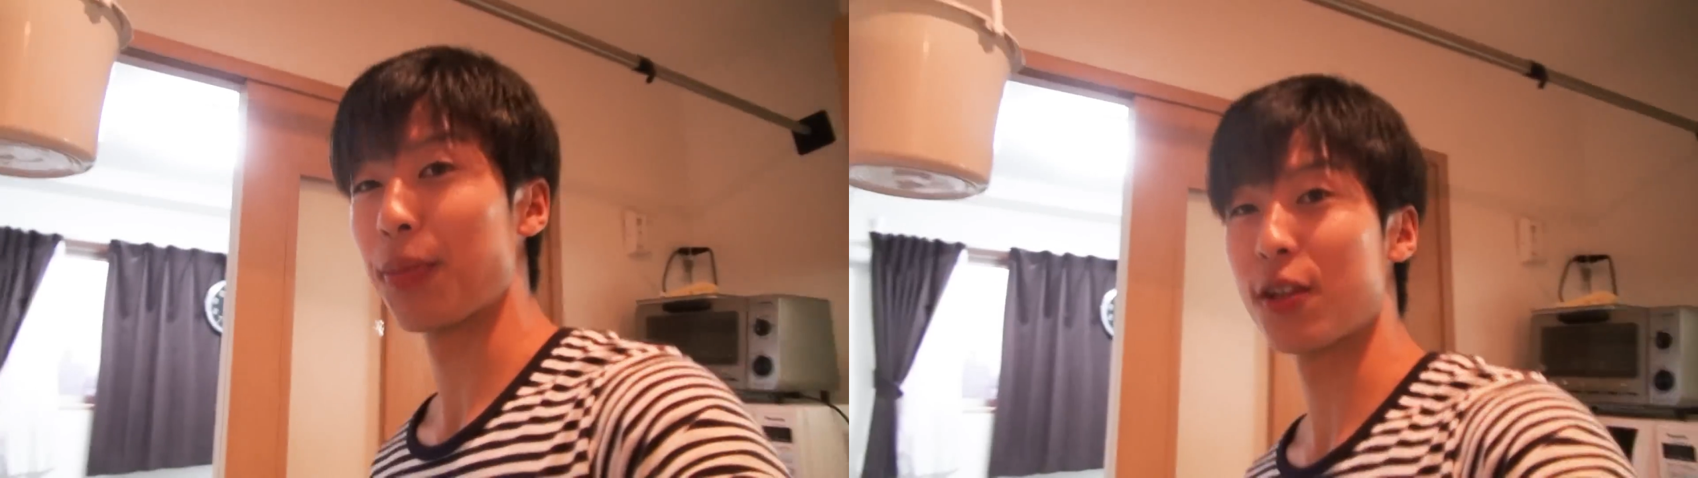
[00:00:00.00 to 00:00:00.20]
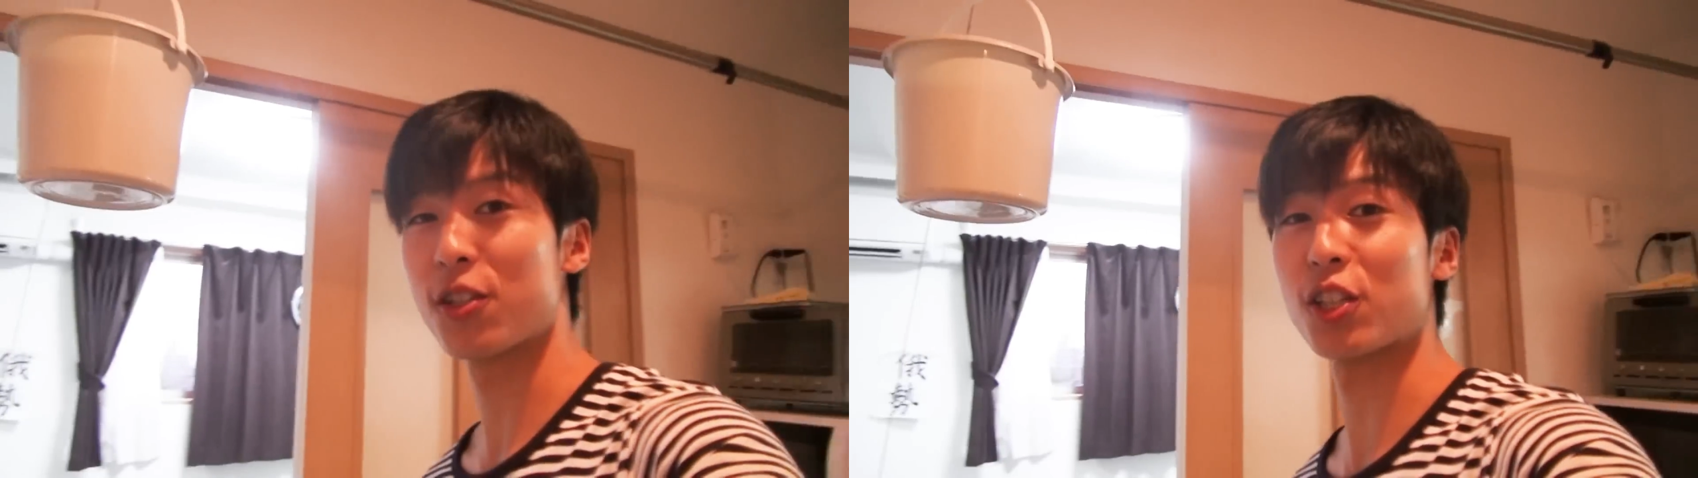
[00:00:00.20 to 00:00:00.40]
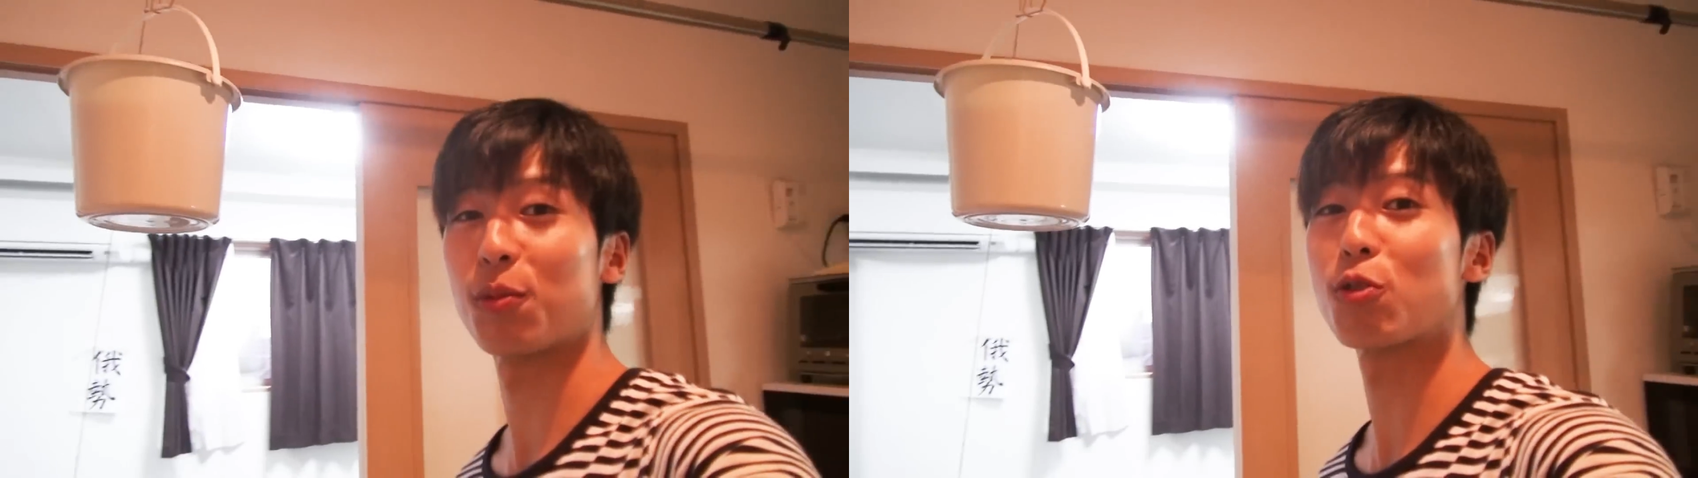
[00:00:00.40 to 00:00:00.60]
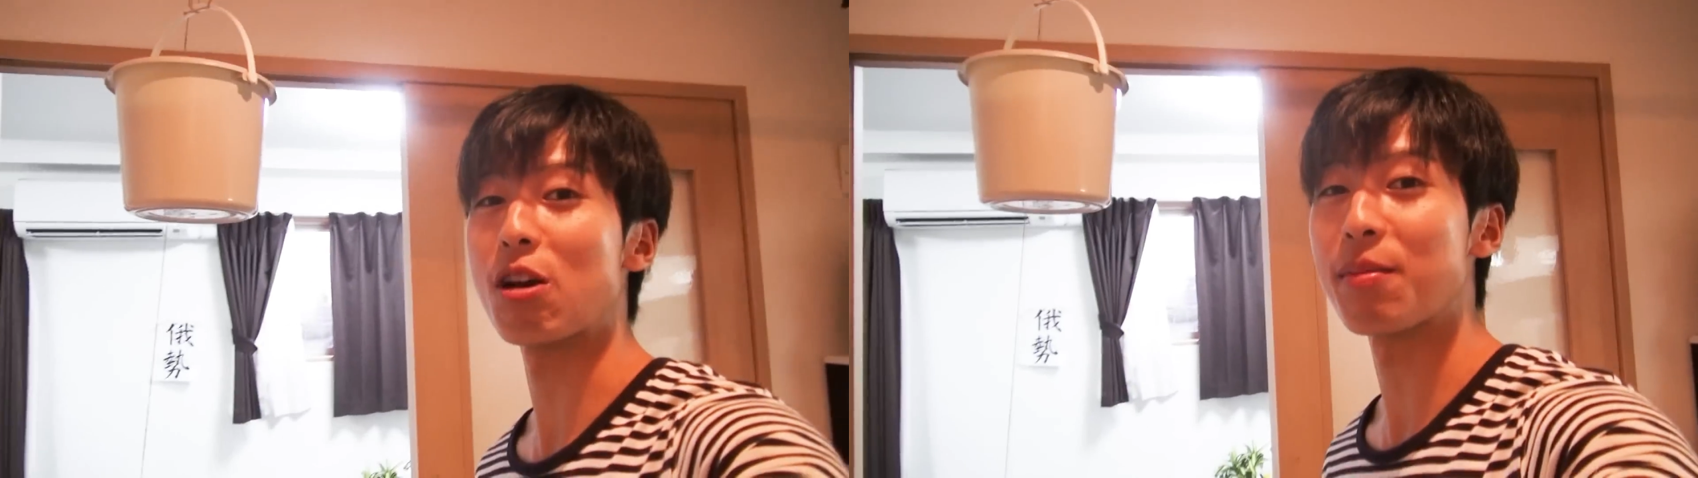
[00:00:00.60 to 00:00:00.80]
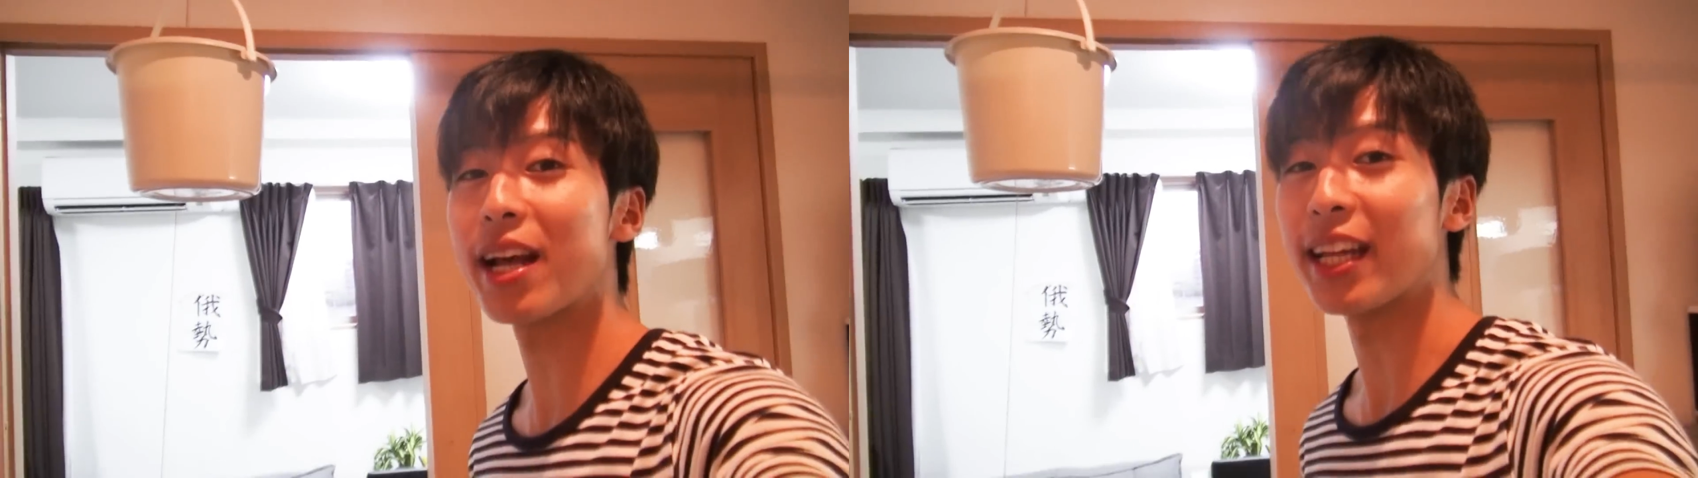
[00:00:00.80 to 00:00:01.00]
そろそろ僕は
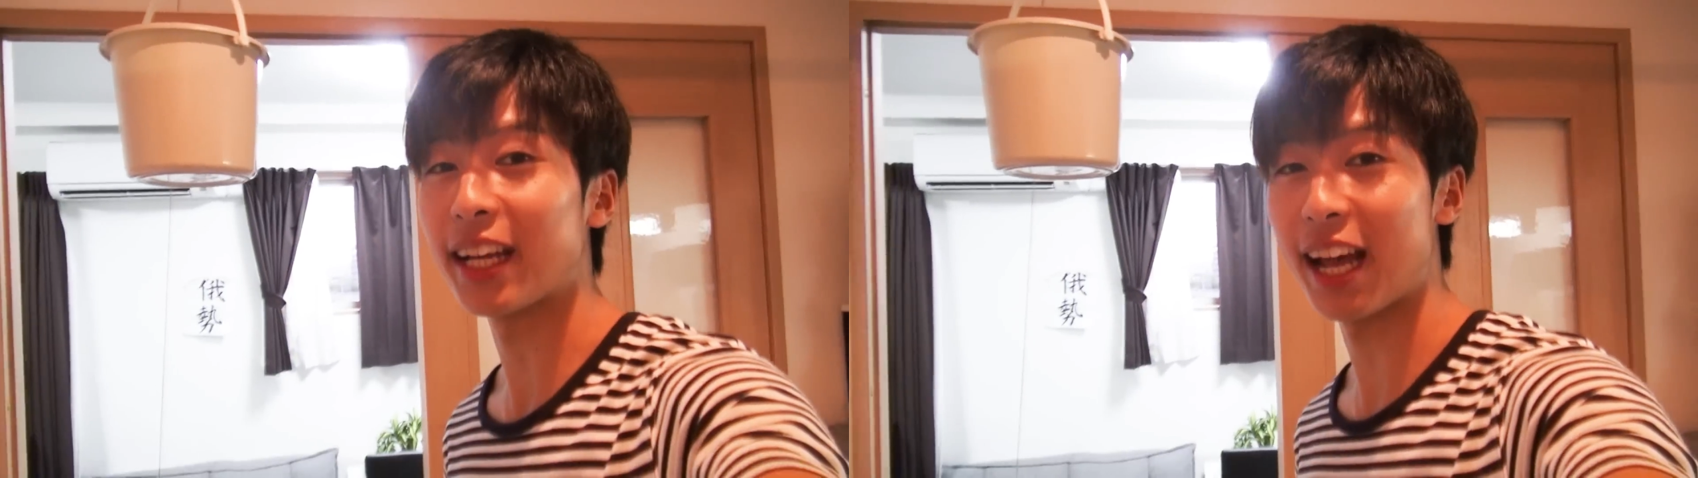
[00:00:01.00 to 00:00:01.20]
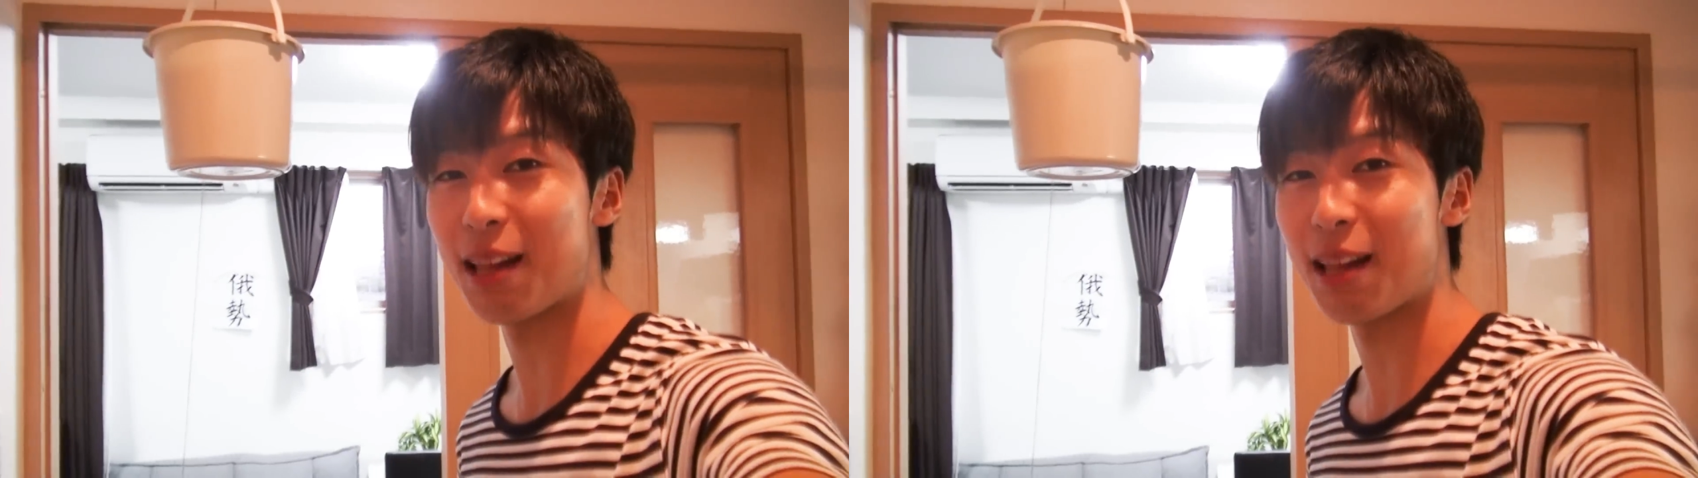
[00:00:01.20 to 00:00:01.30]
未来に帰